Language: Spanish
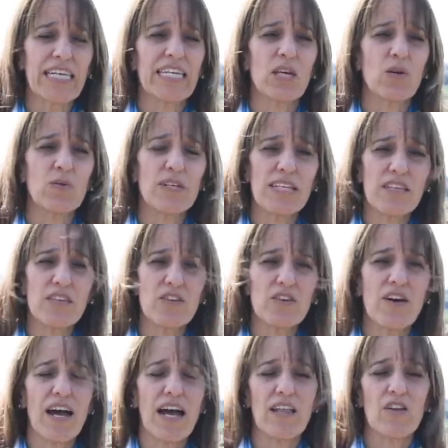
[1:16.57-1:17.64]
que
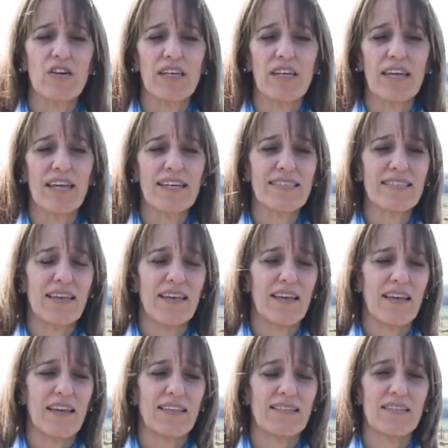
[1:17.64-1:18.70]
unido a lo que es
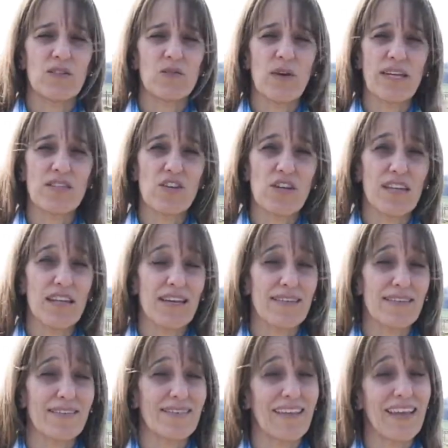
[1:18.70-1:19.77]
eh,
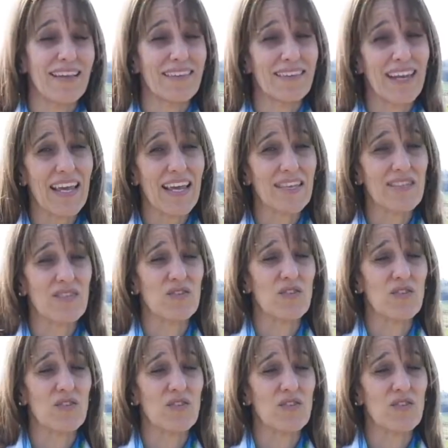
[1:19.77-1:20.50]
situaciones de estrés,